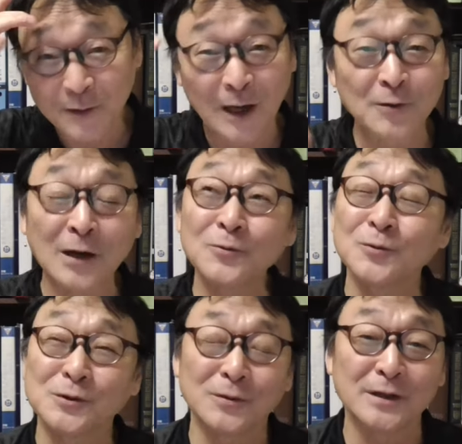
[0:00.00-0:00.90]
あのあの
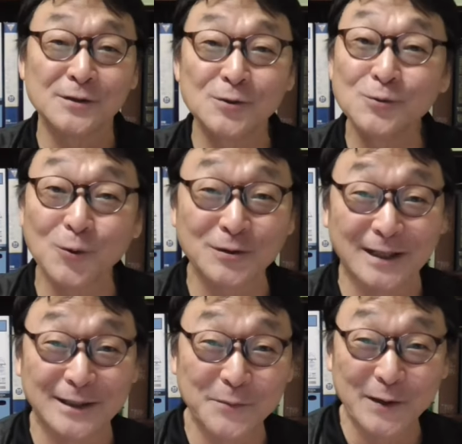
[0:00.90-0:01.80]
当時はね、16
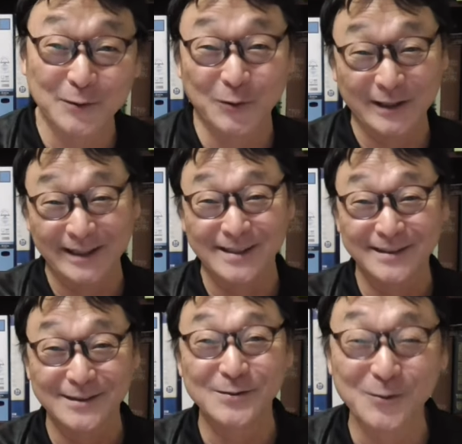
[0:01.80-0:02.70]
歳で免許取れて、
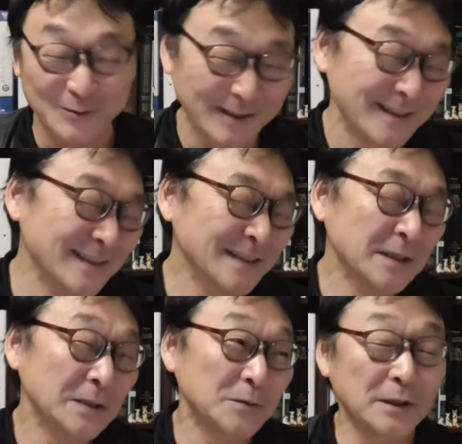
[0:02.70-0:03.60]
16で。
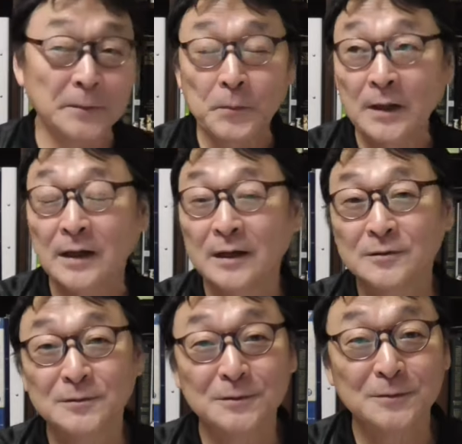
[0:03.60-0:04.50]
ほで、あ
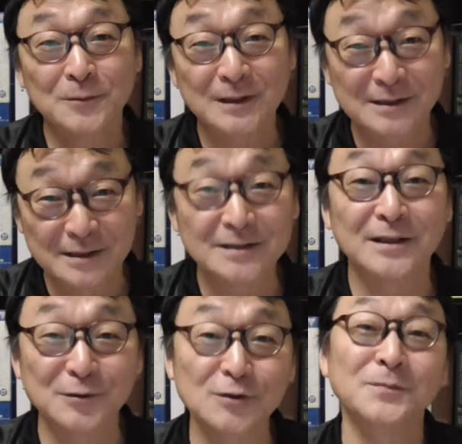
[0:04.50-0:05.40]
のー、私行っ
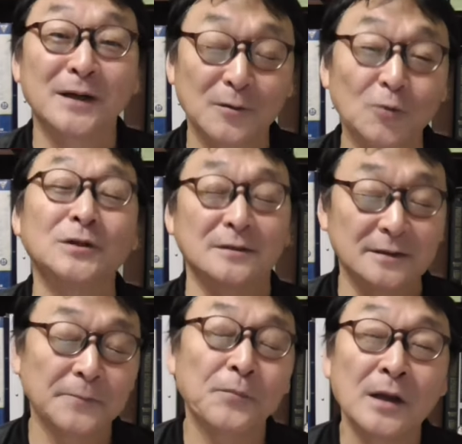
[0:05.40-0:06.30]
て車買うたんです
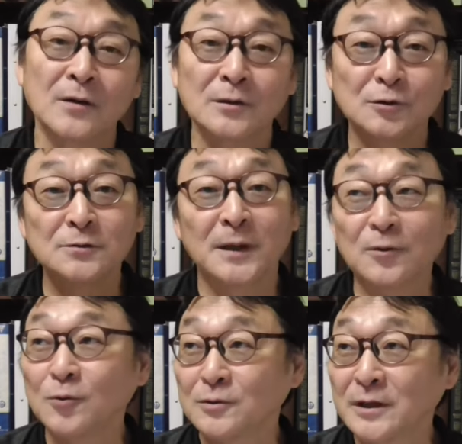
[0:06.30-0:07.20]
ね。で、車
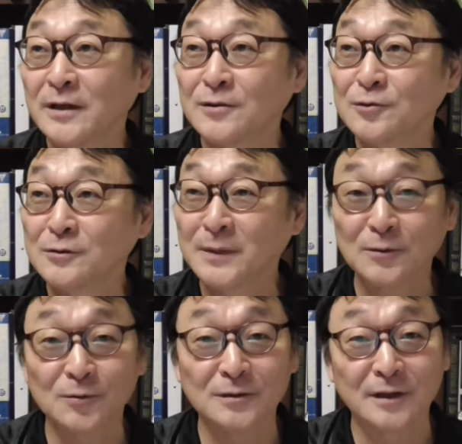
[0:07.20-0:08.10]
買うて、車
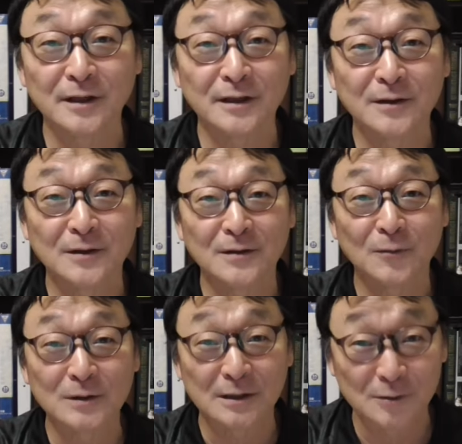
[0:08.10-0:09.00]
乗って、
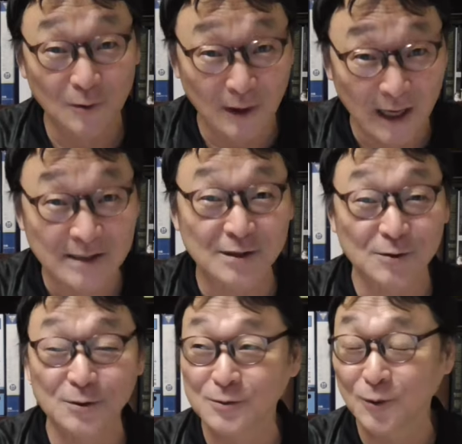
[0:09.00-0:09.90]
私の
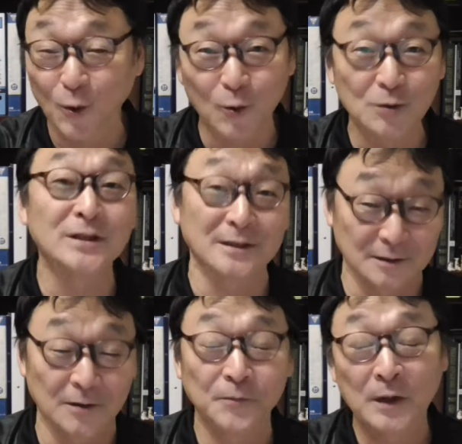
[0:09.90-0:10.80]
ハイスクール、高校行ったんで
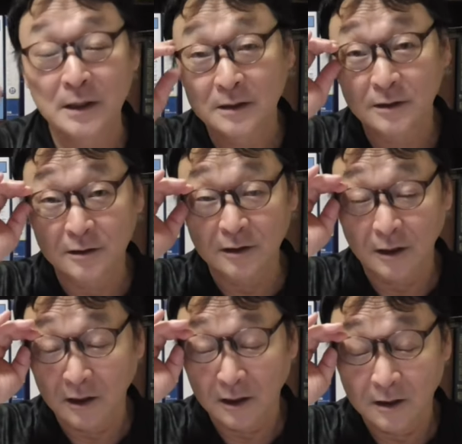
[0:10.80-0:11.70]
すよ。行った
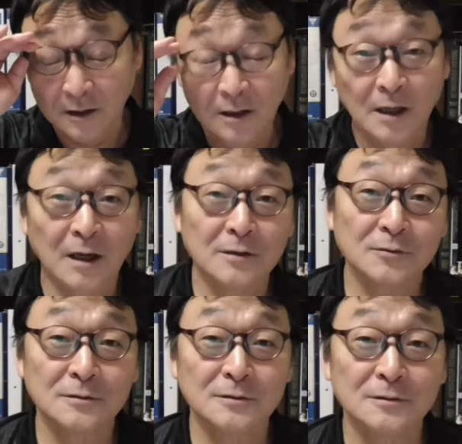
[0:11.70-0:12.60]
ら、あ
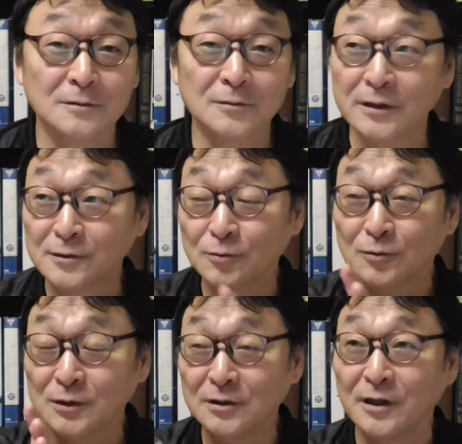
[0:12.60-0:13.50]
のー、で、ちょう
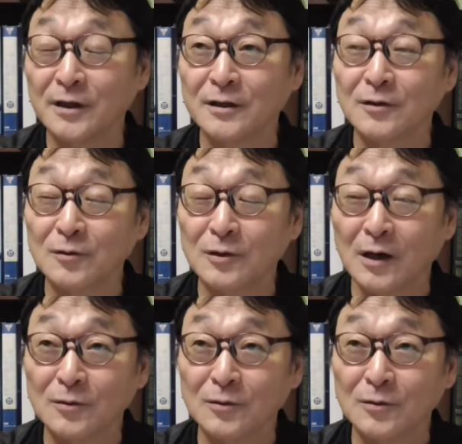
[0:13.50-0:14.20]
ど行って、あ